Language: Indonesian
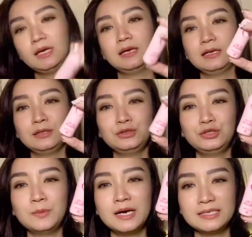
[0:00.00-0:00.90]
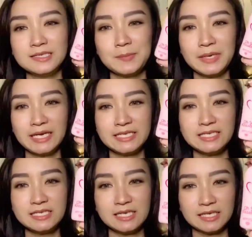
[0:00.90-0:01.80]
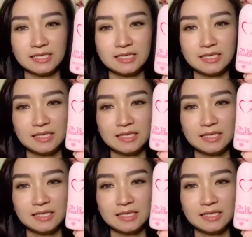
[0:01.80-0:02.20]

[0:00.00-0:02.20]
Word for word: lucu banget sih packagingnya nih